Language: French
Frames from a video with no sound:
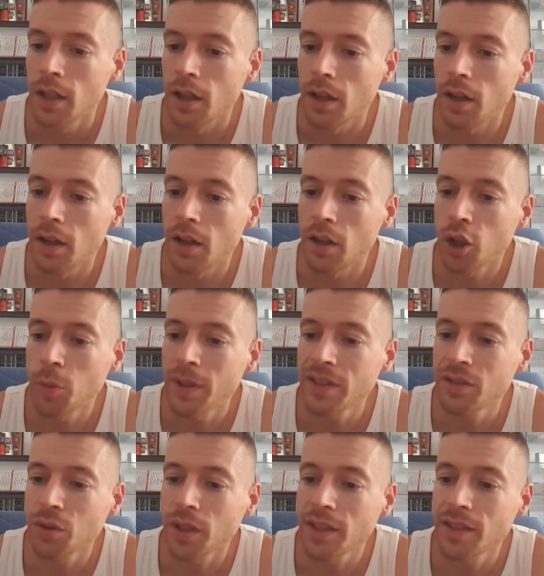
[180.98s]
Euh,
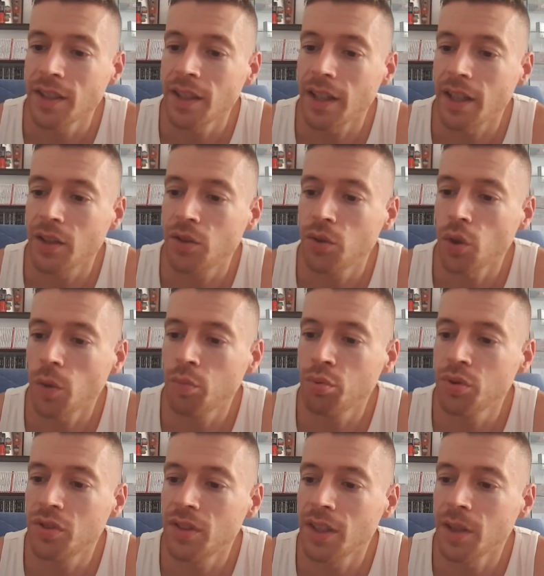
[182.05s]
remasterisé et
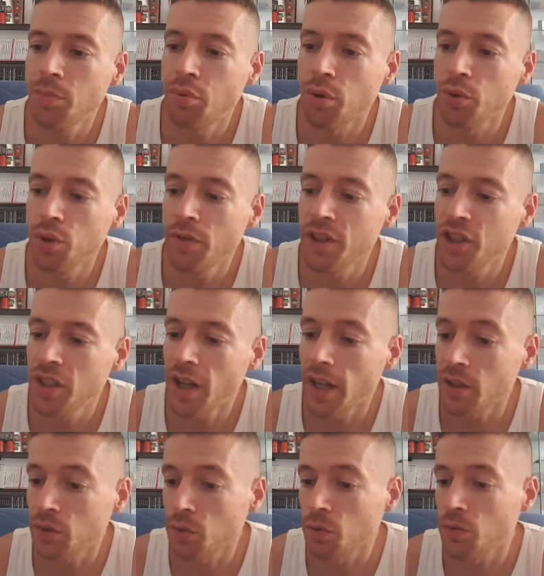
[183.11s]
surboosté pour une nouvelle
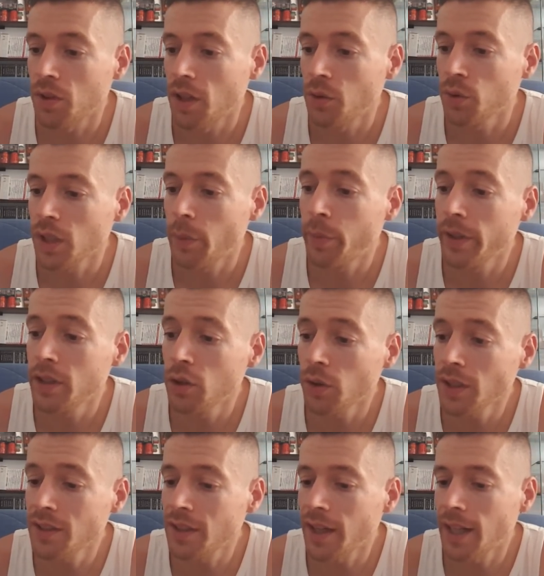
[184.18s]
génération. Voilà, donc a
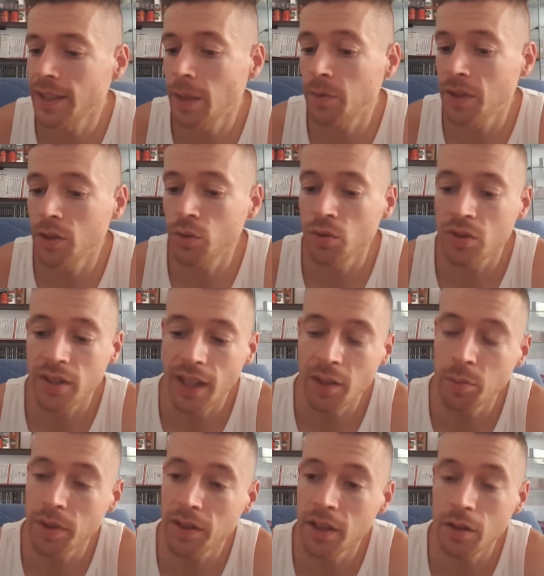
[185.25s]
priori c'est adapté d'une série de
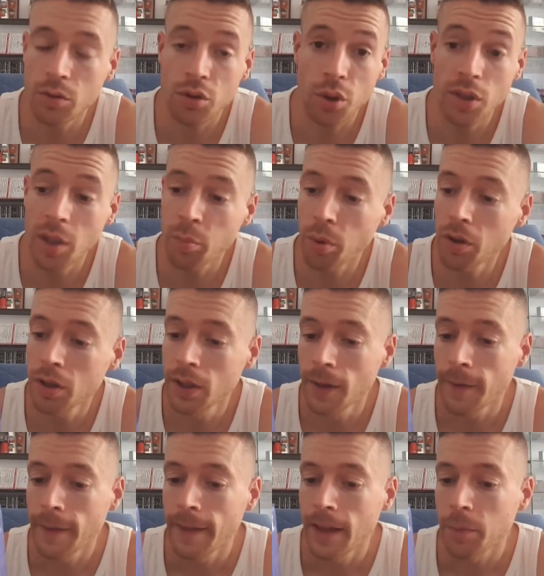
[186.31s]
BD, je connais pas,
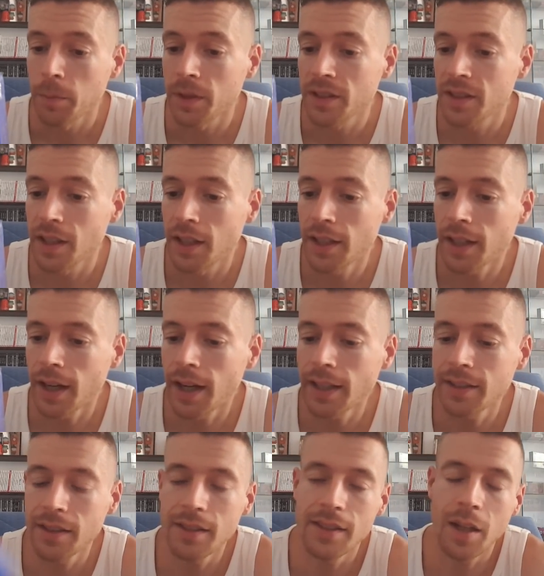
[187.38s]
mais ça a l'air
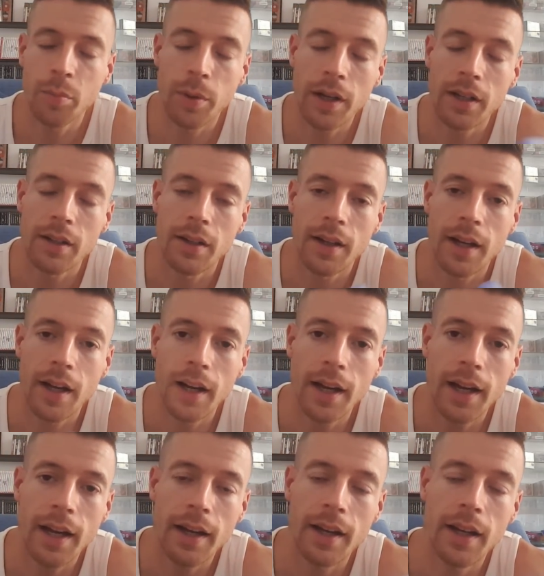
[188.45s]
assez sympa
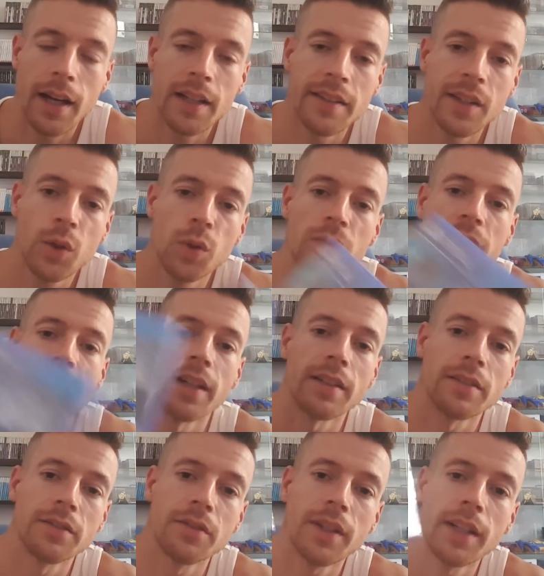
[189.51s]
à découvrir.
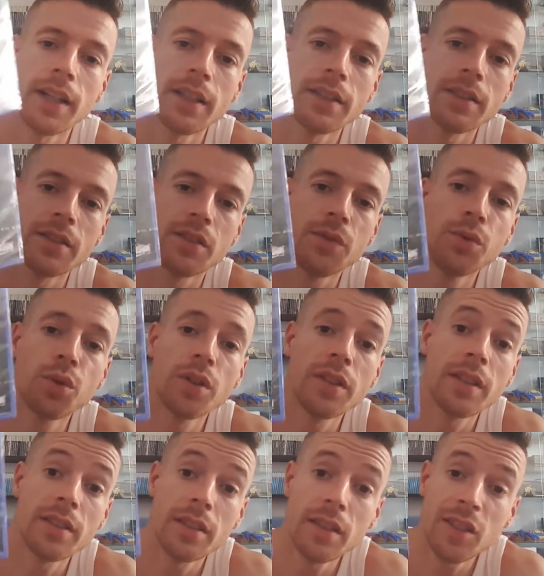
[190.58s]
Voilà. Si vous
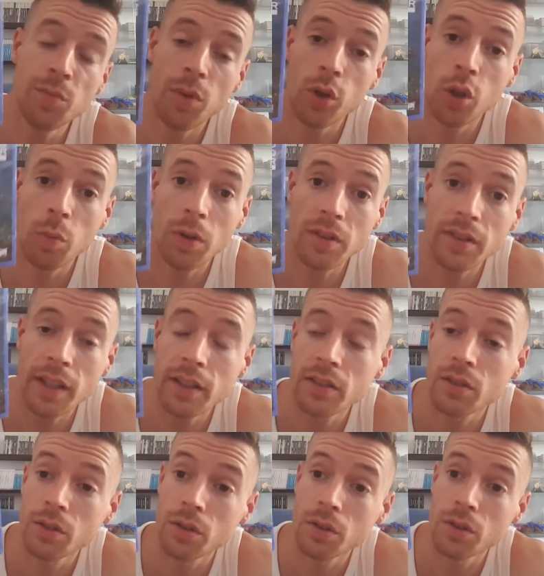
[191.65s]
connaissez, dites-moi en commentaire ce
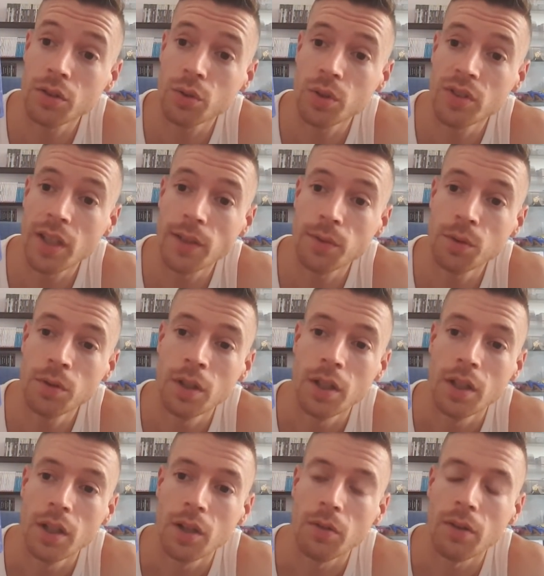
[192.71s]
que, ce que ça vaut.
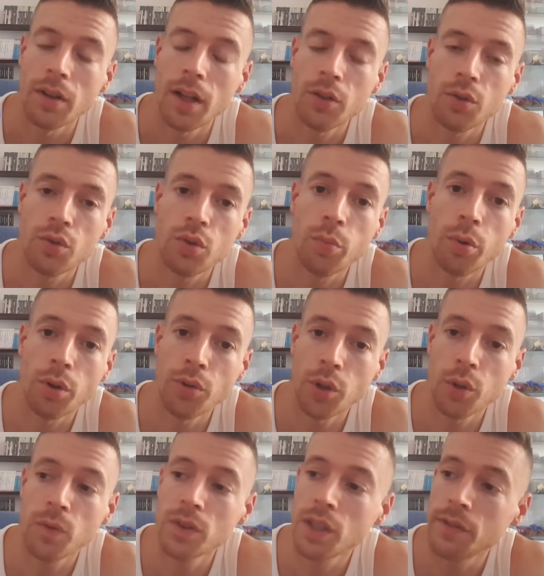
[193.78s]
Voilà, je suis preneur
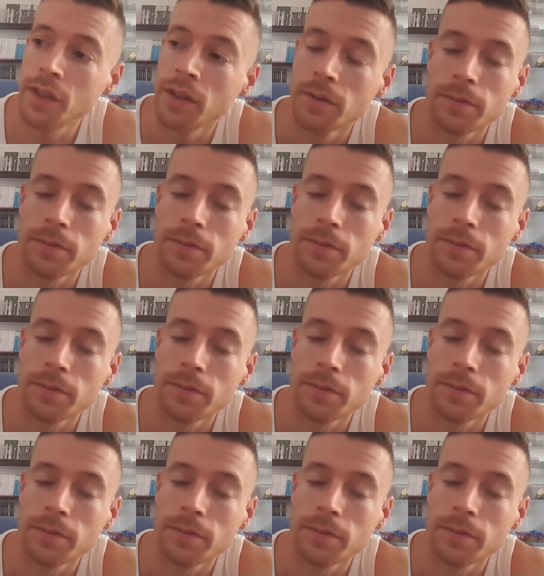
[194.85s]
de vos avis.